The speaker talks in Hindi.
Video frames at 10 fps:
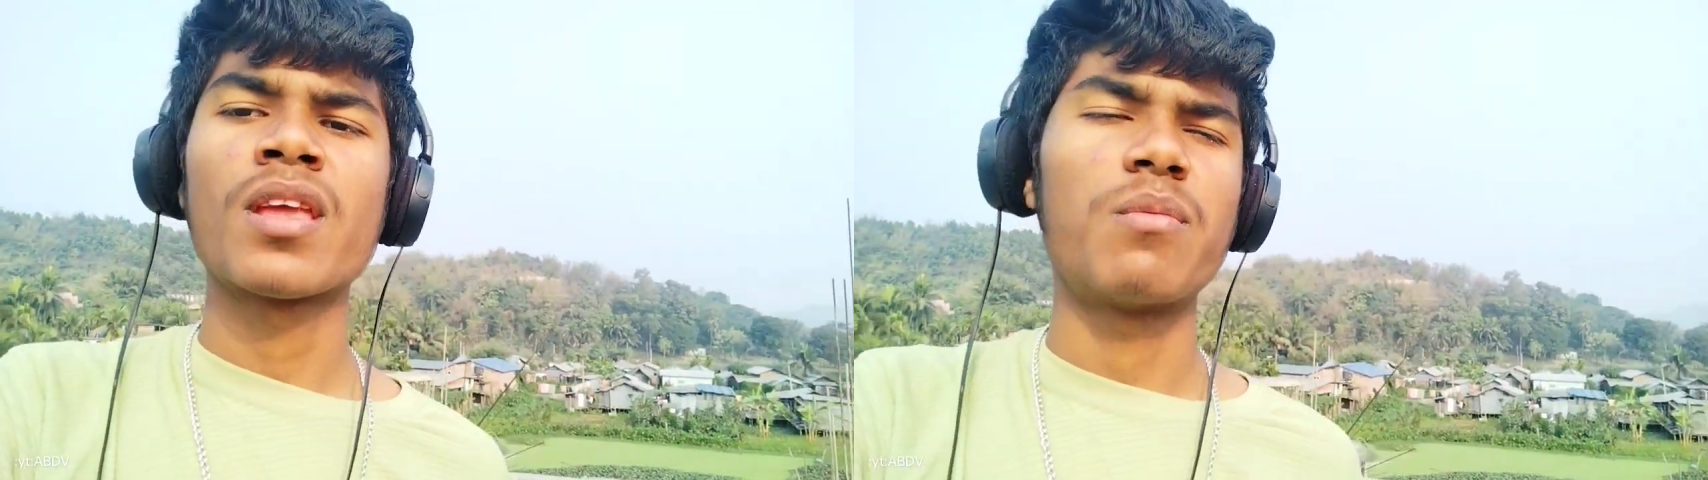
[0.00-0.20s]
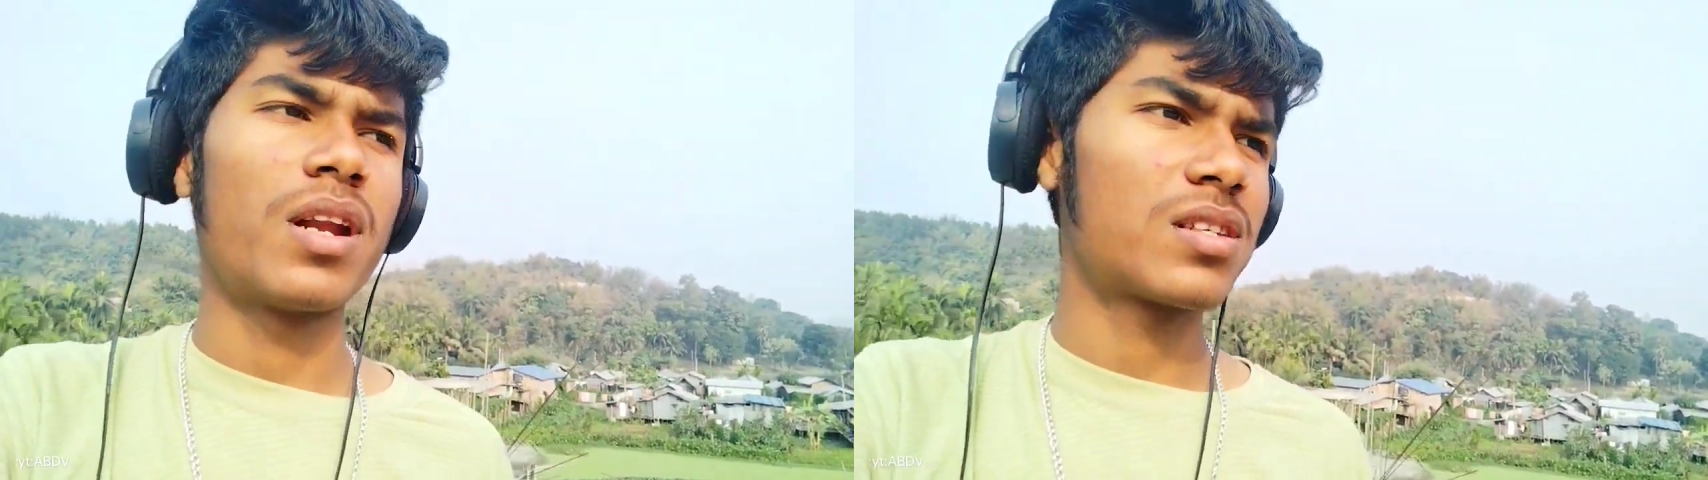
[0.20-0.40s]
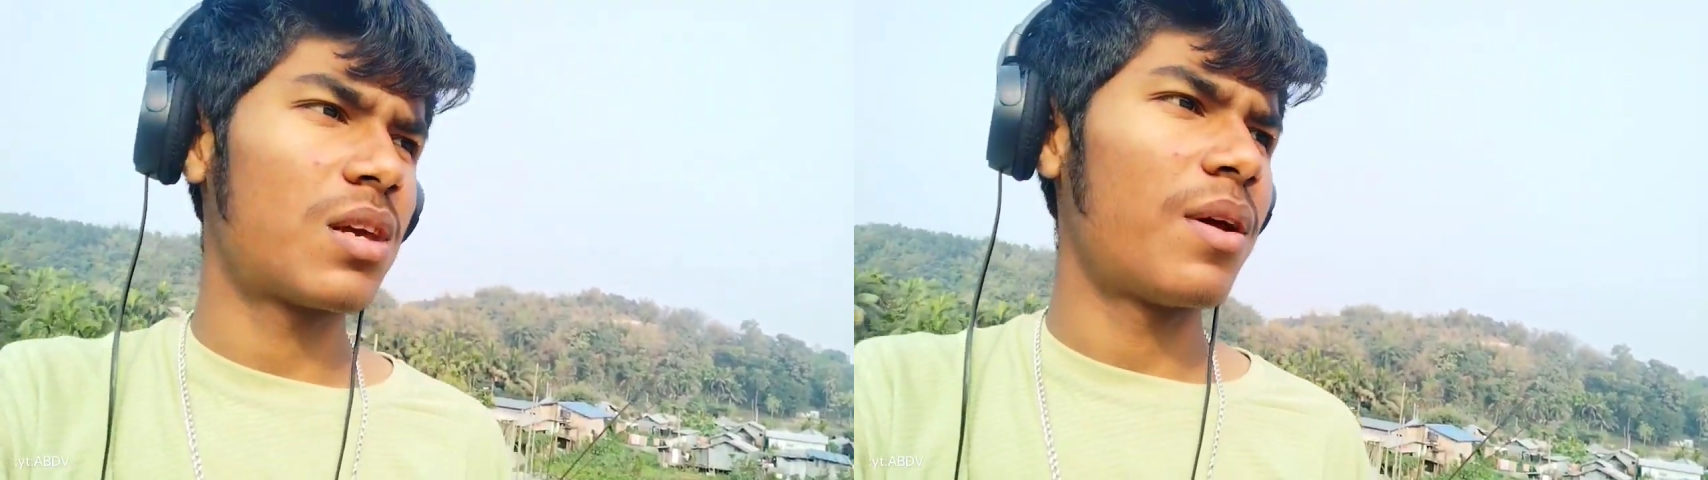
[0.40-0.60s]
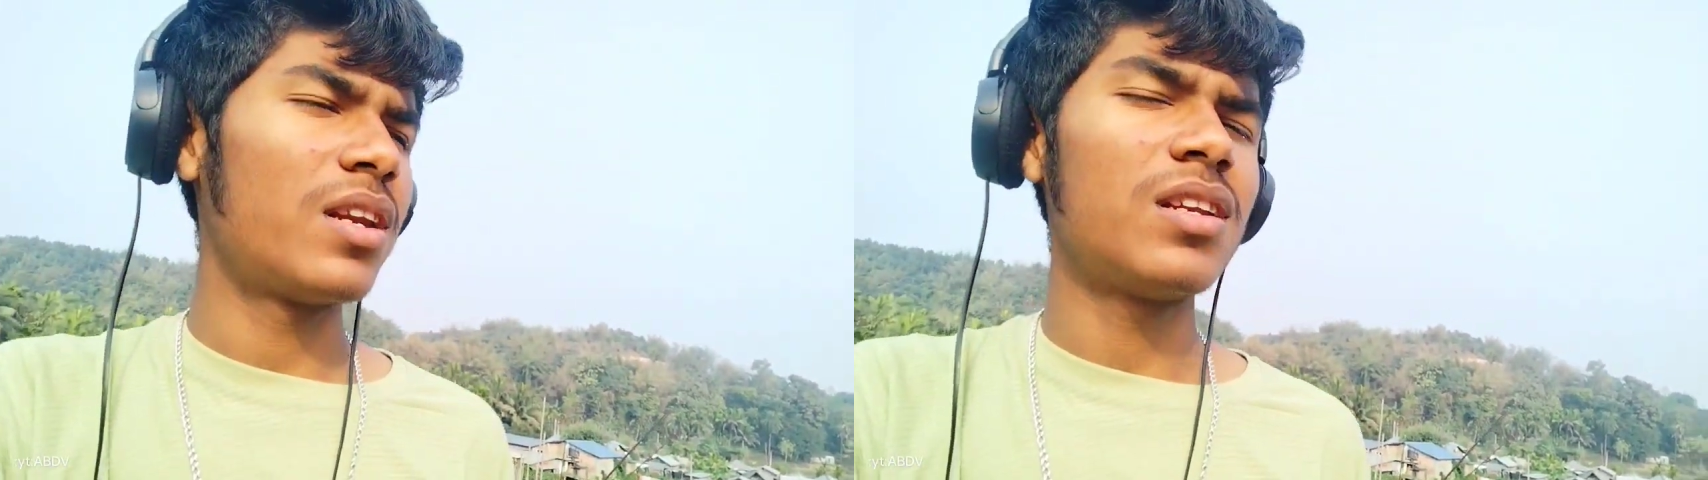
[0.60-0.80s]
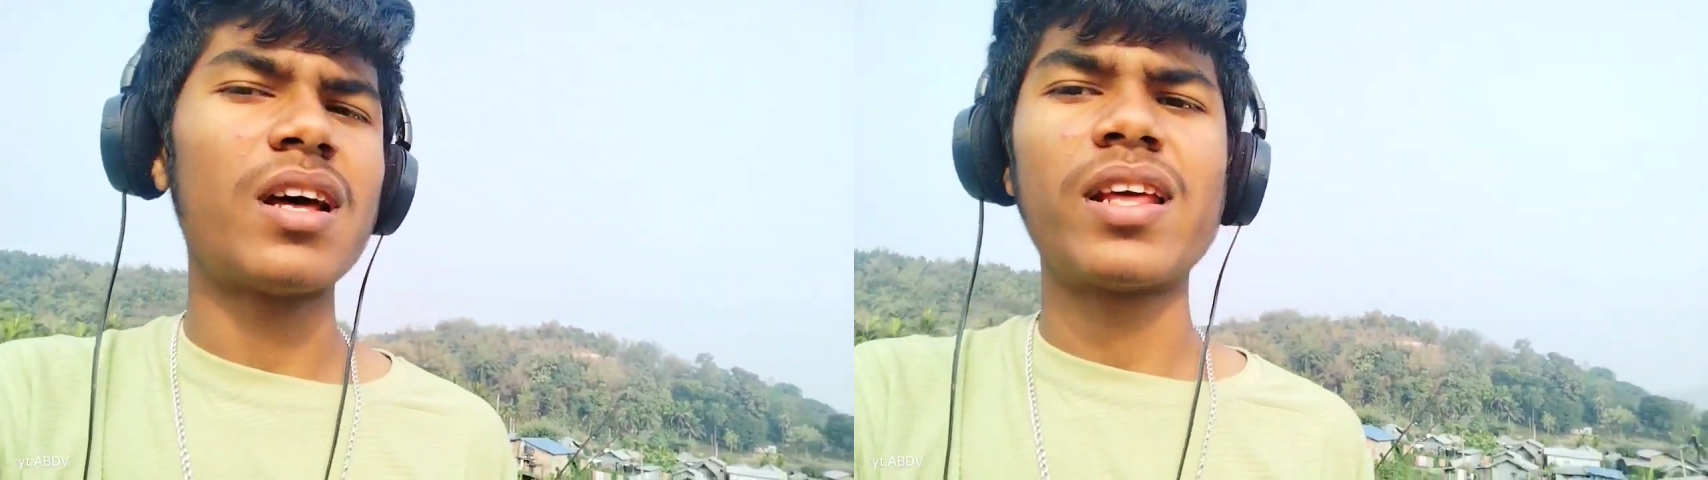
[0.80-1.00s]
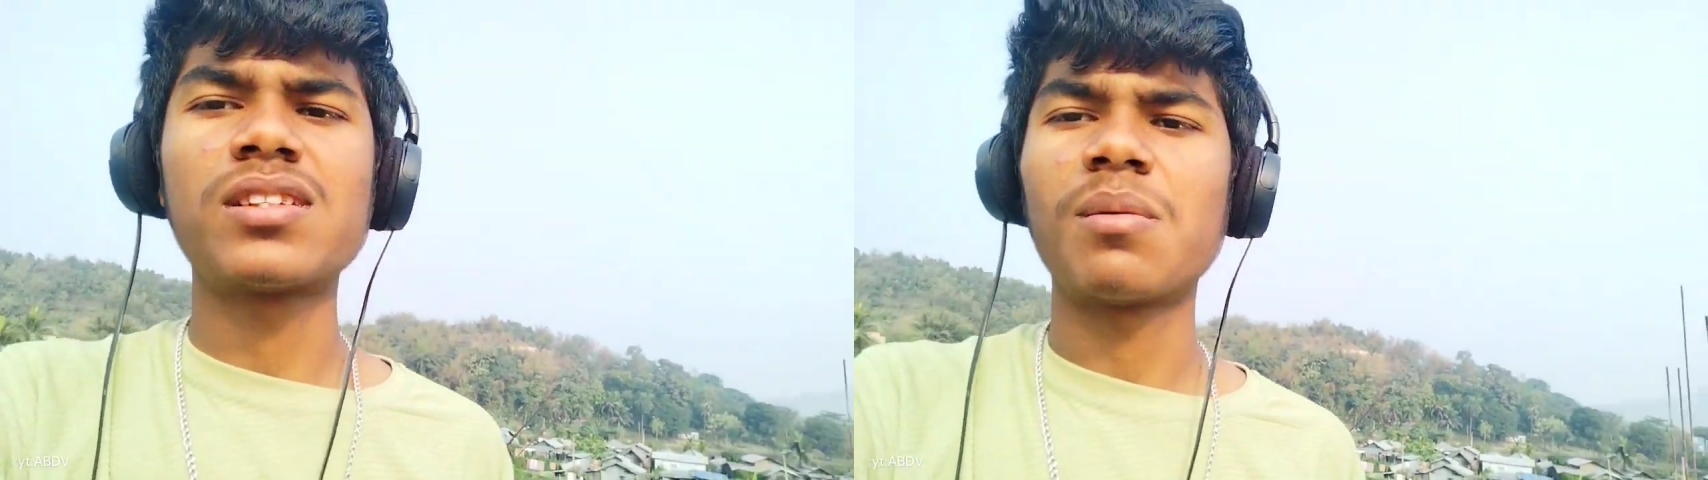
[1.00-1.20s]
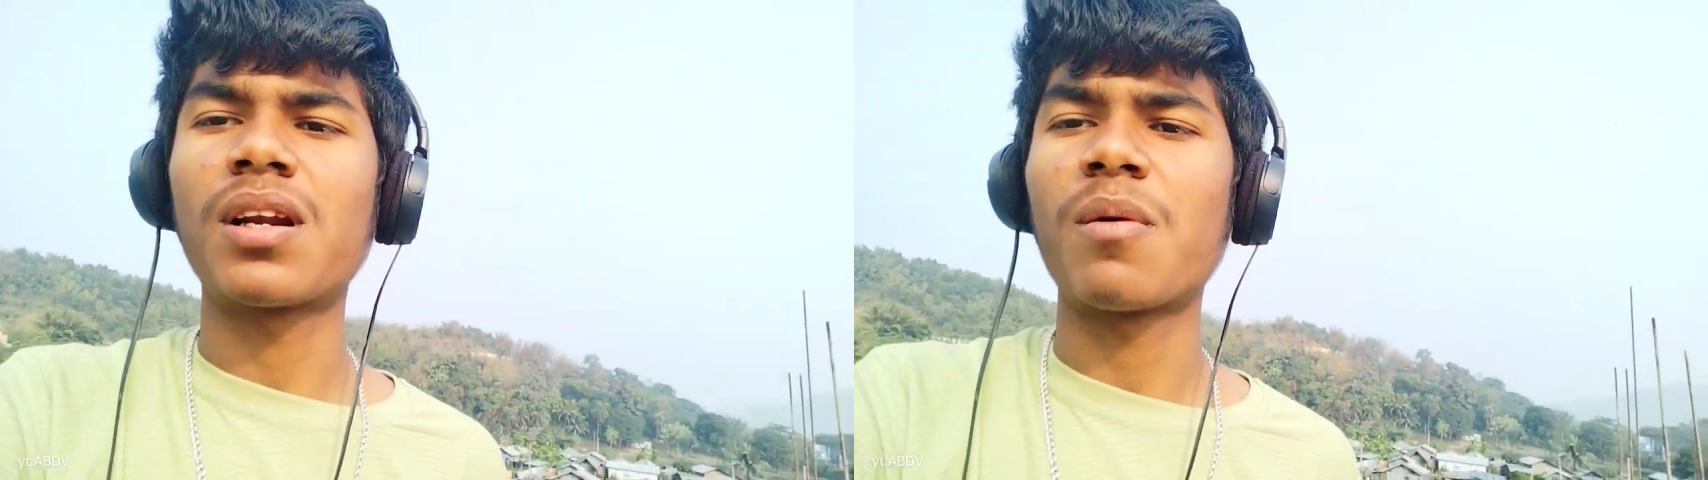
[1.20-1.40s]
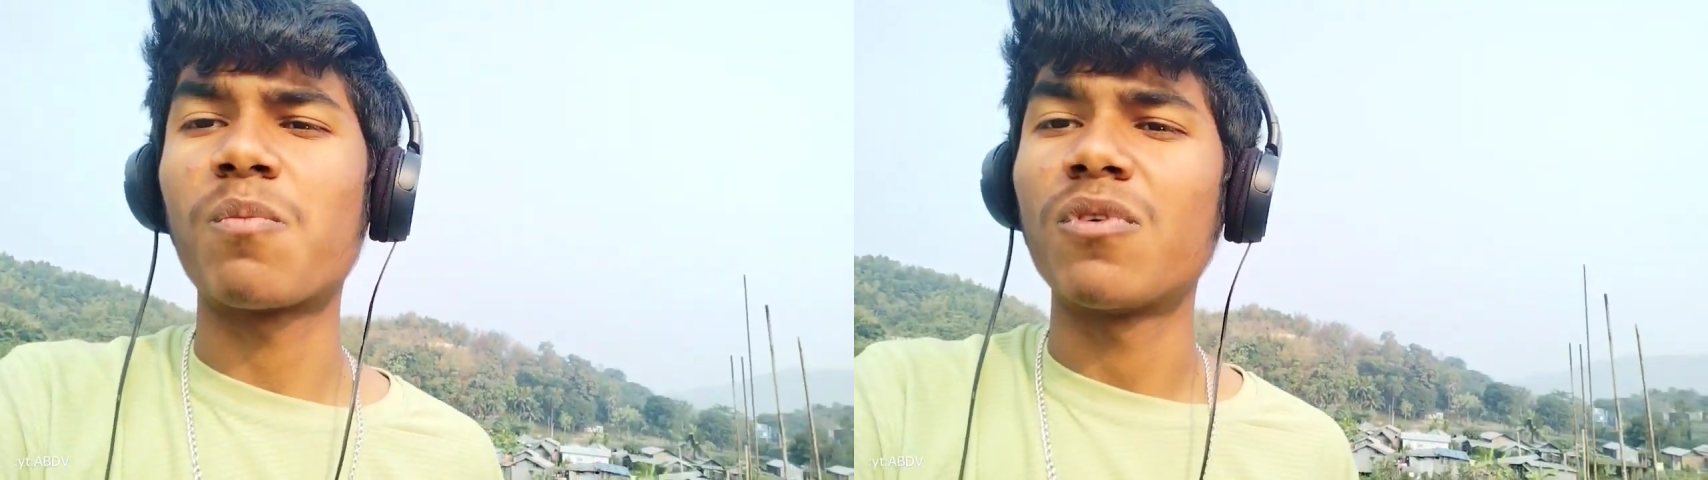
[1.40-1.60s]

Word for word: मेरा सेवनटीन तारीख से मतलब